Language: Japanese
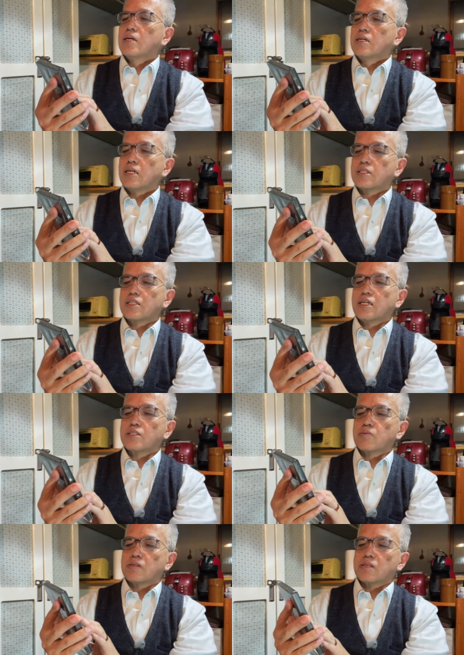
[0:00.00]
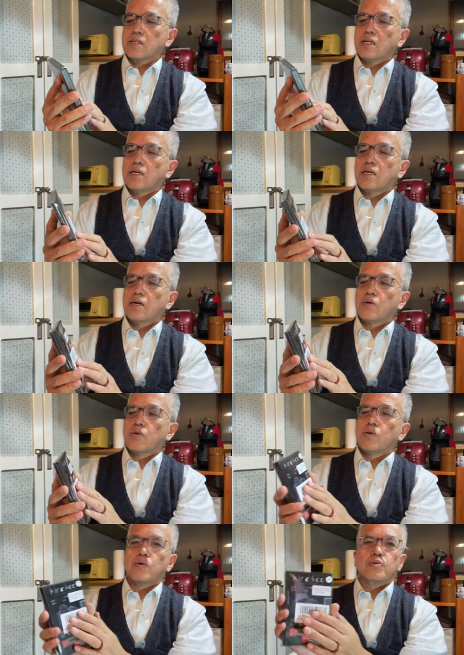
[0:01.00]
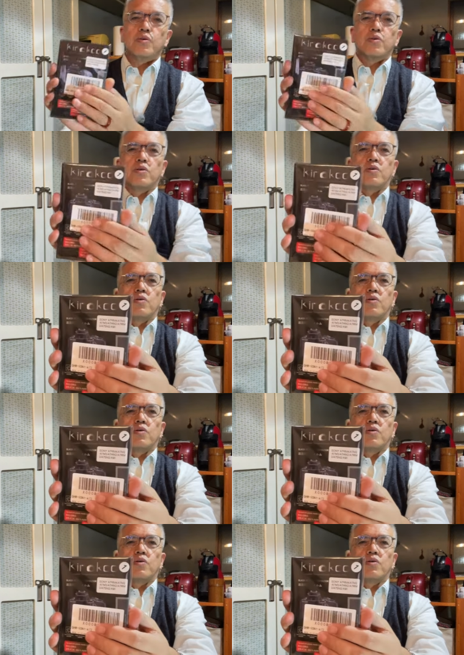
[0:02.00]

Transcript: なんなんていうんですかねあのソニーの